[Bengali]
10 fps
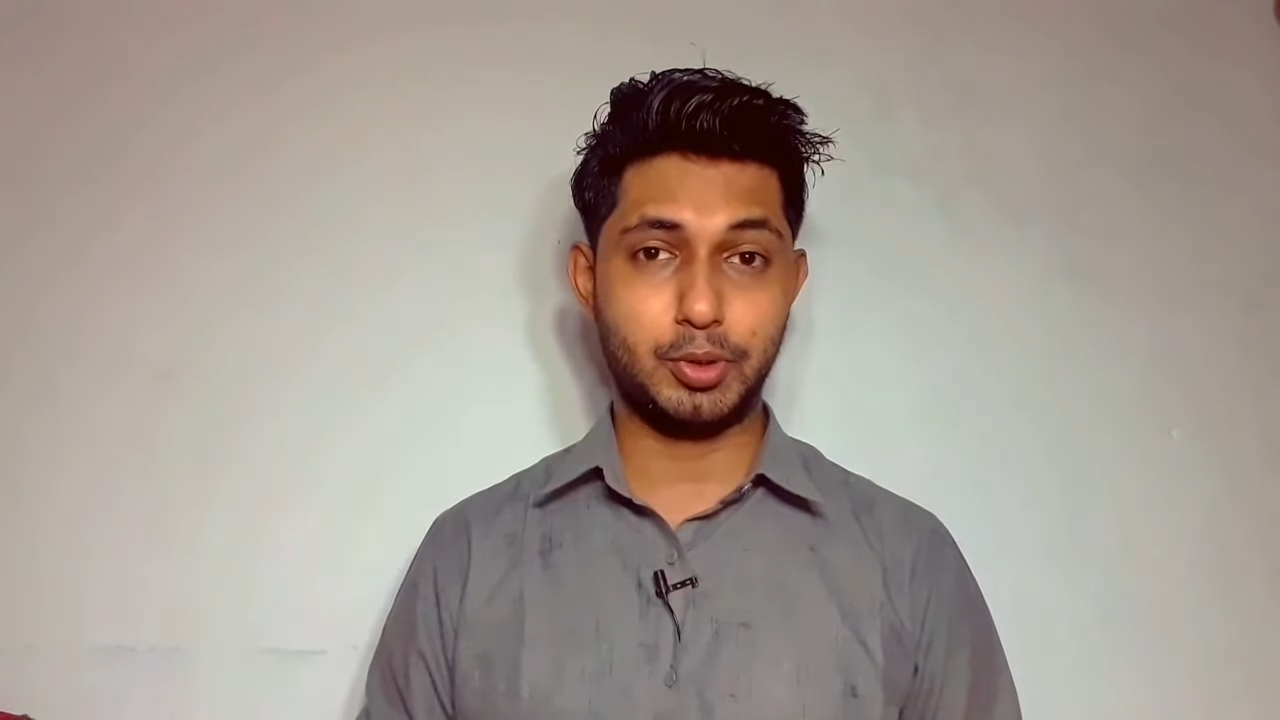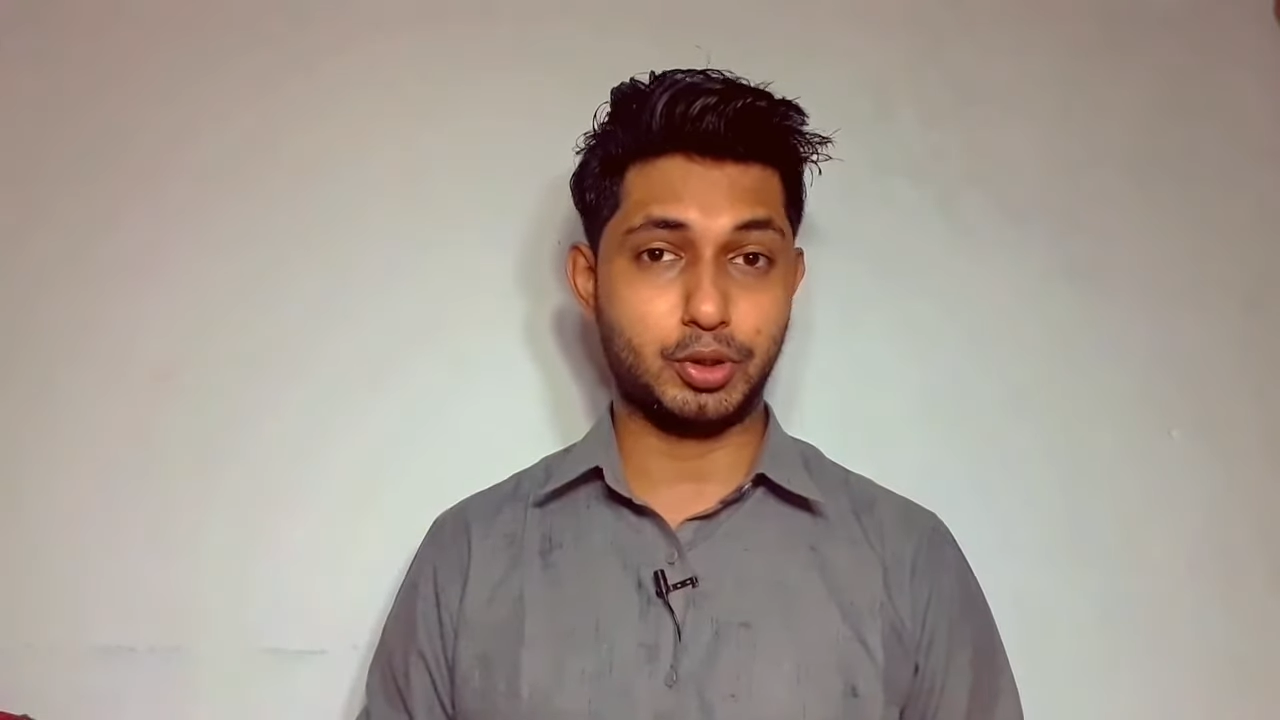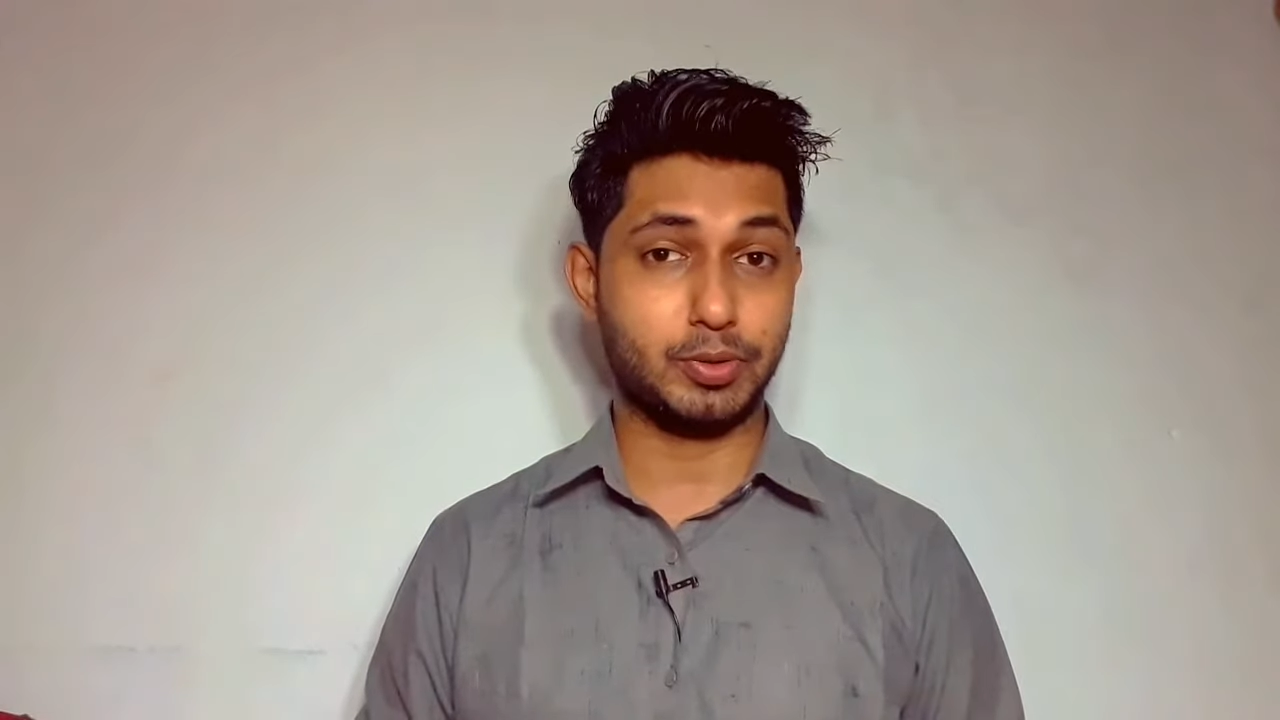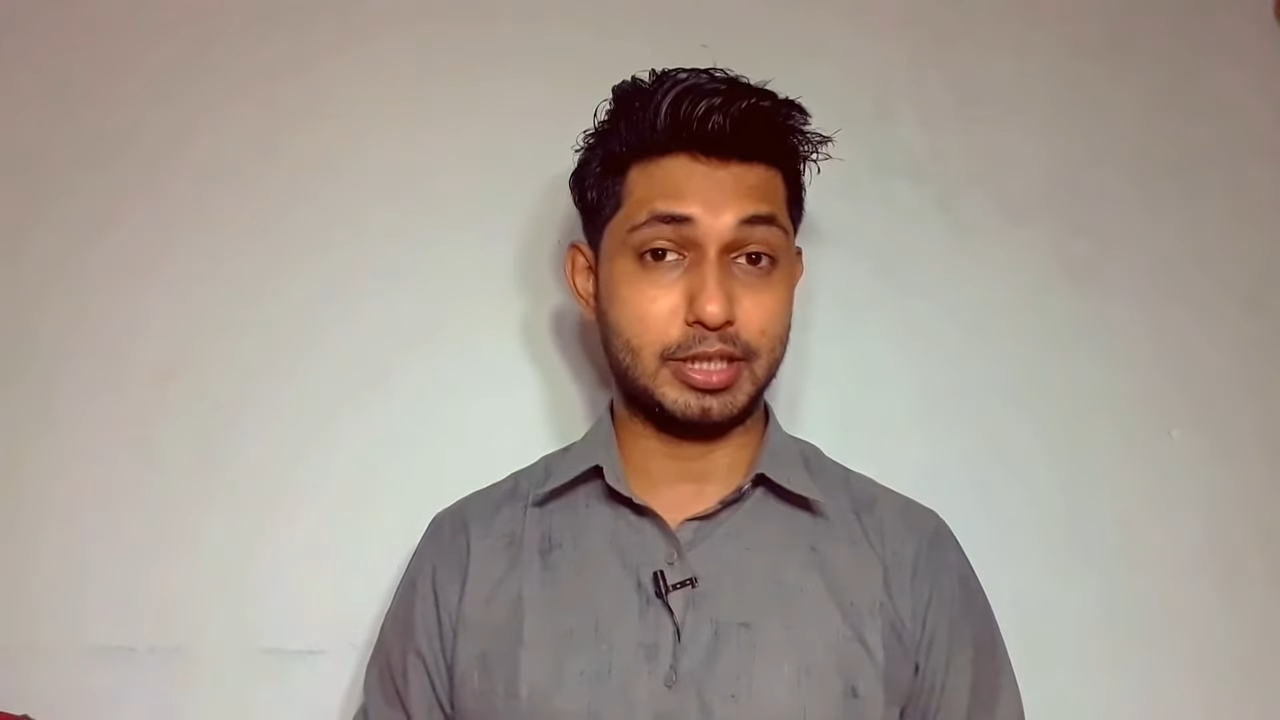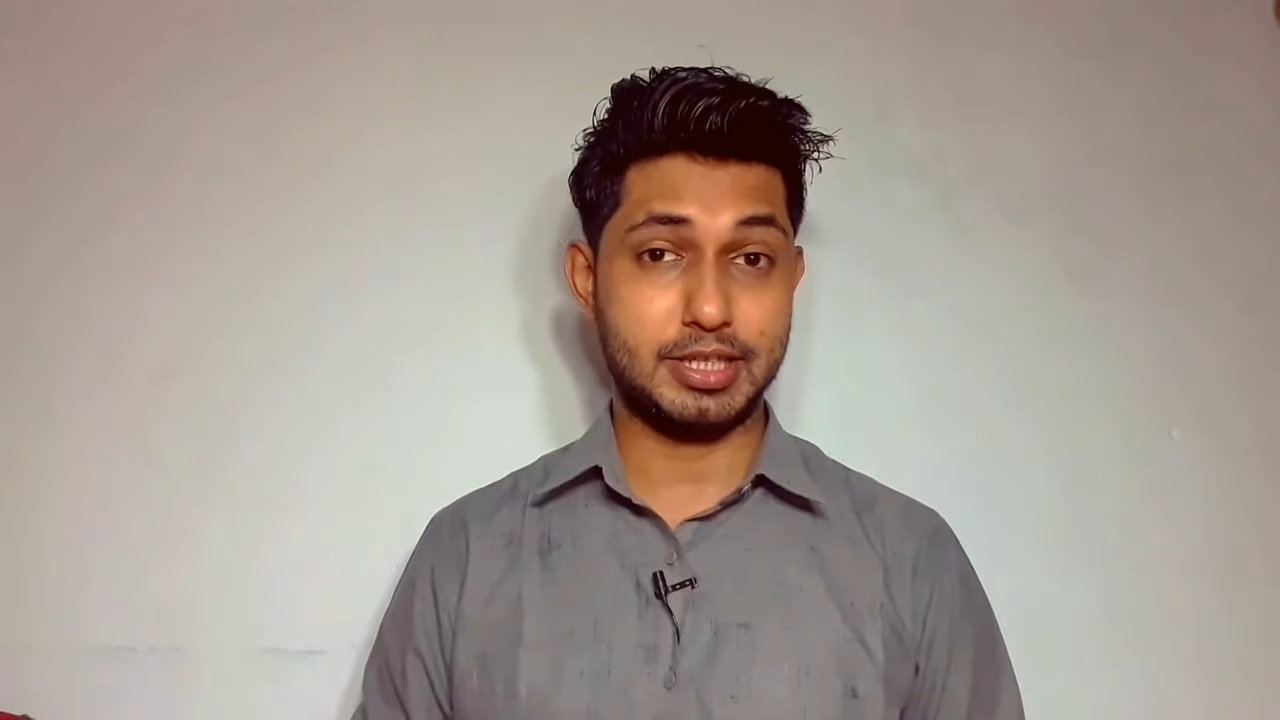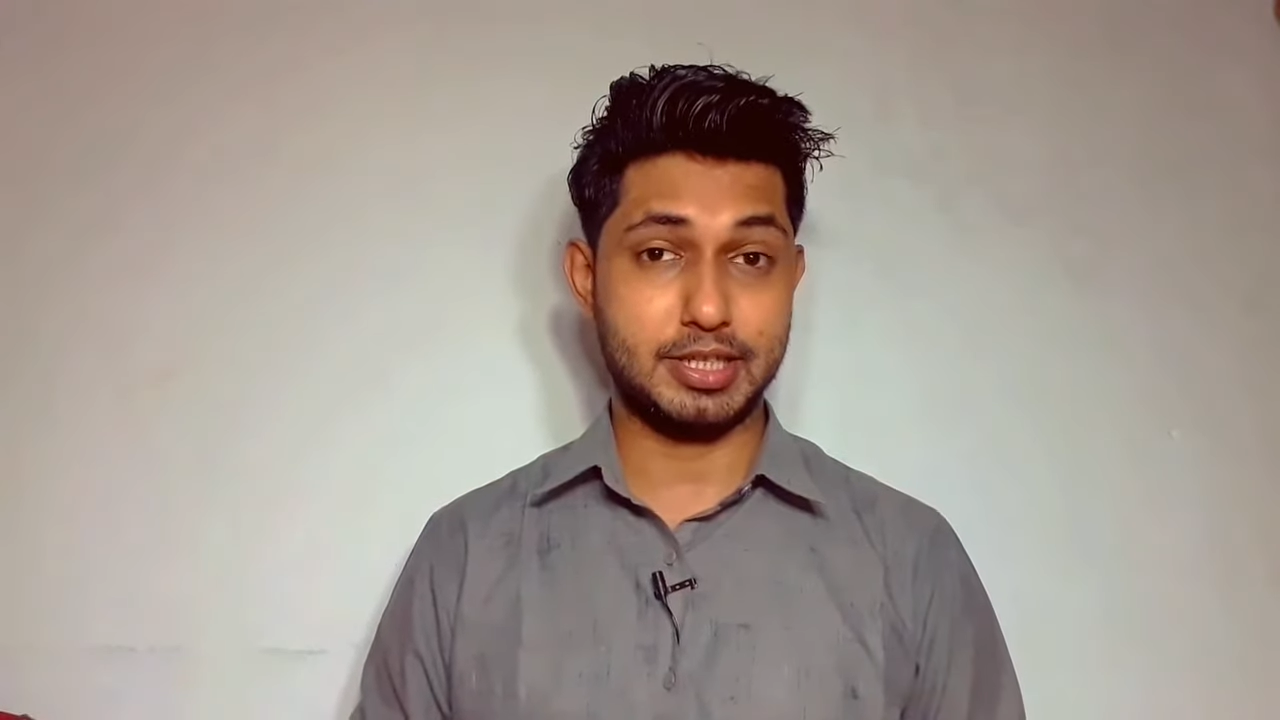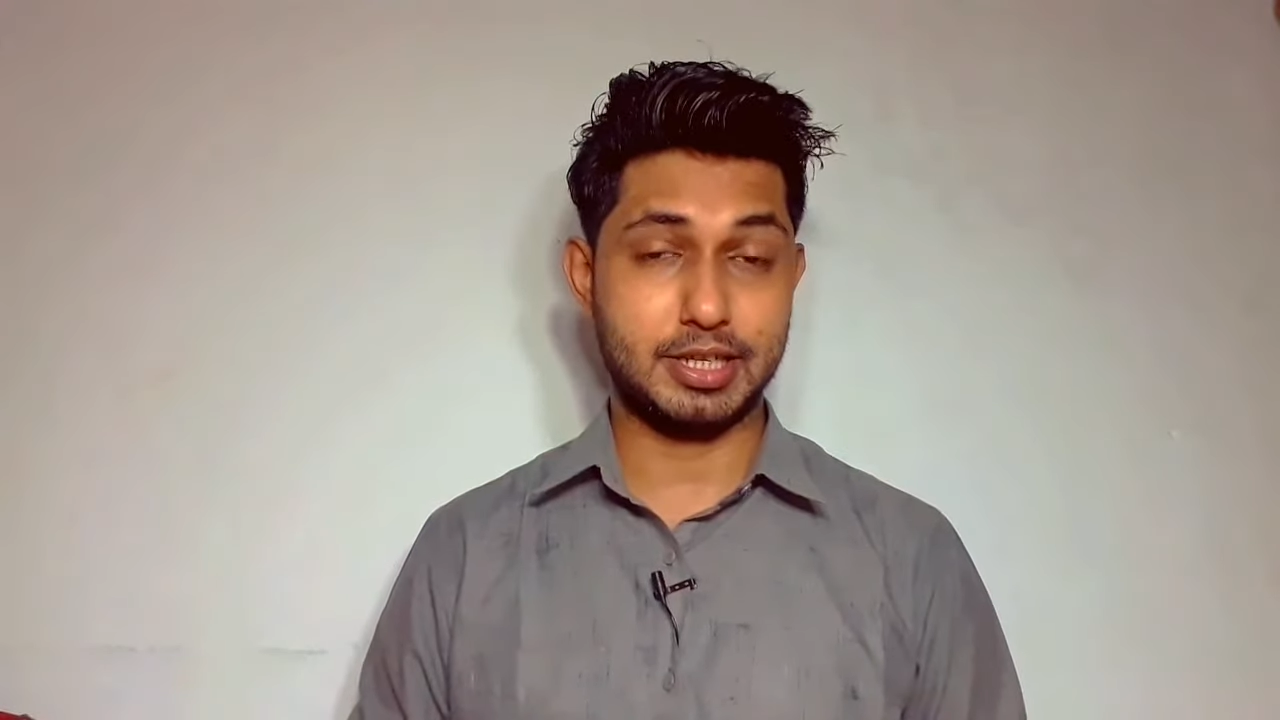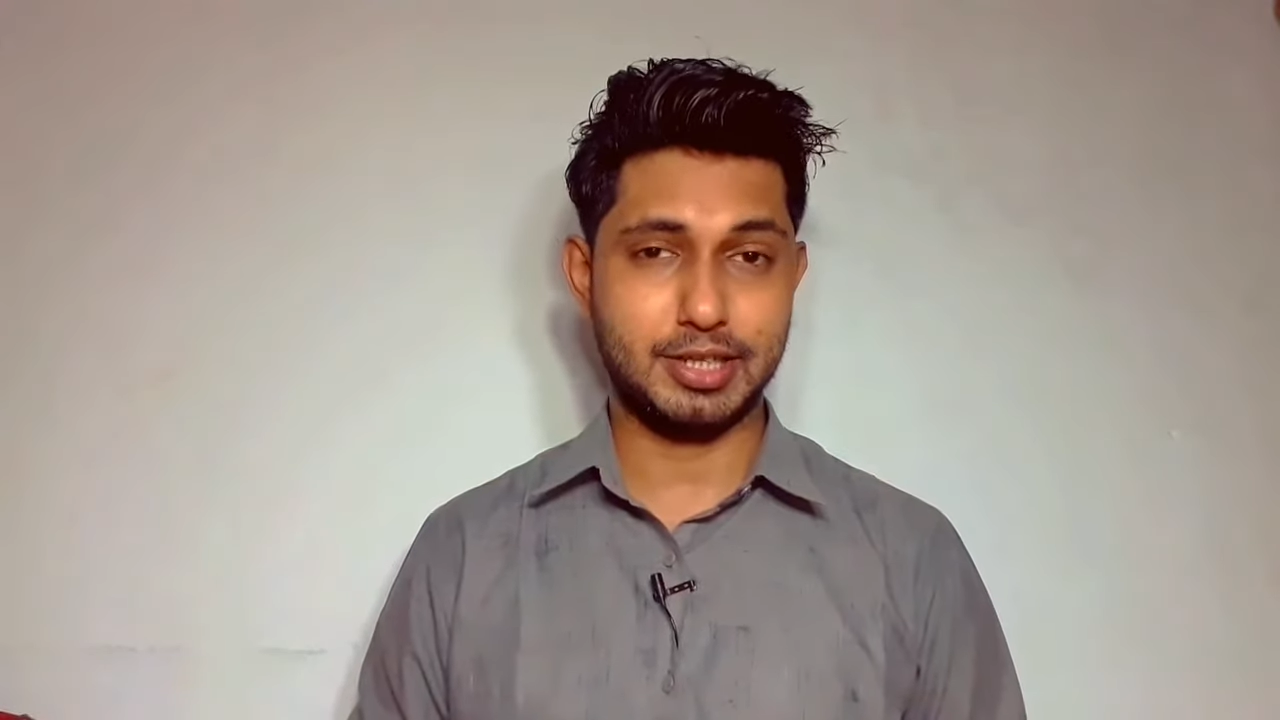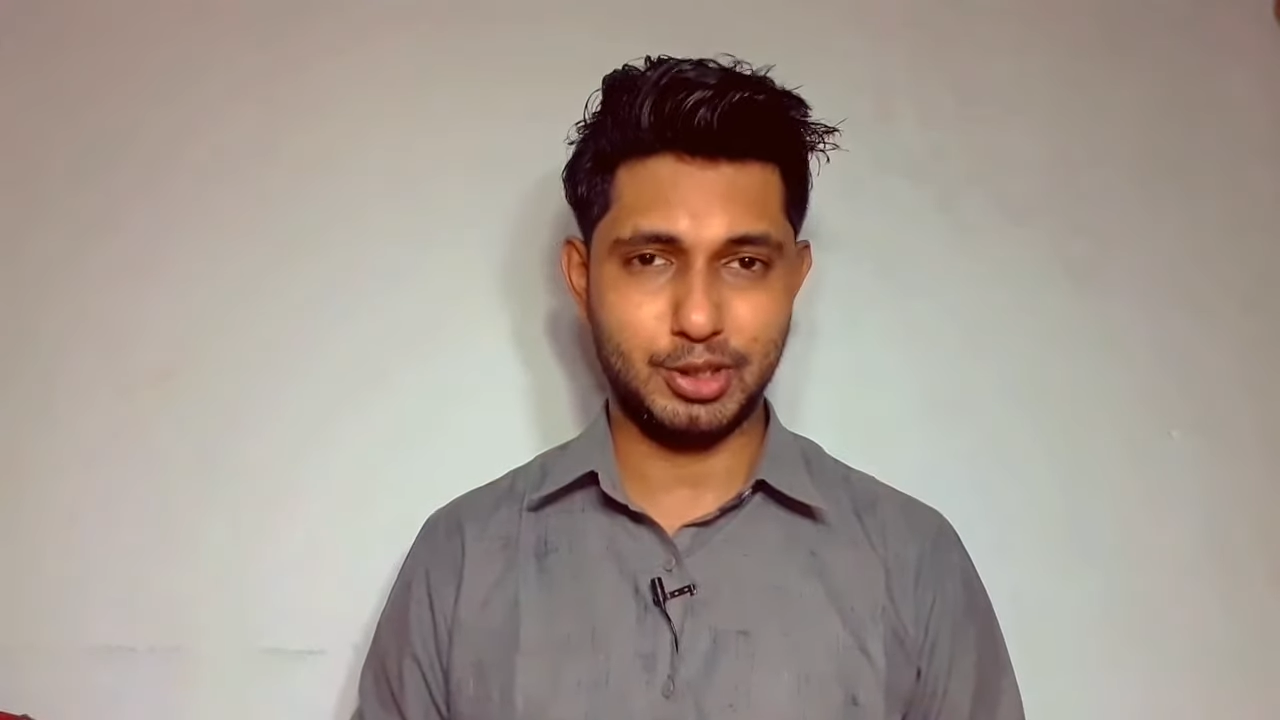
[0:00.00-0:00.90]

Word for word: বর্তমানে অ্যাসিস্ট্যান্ট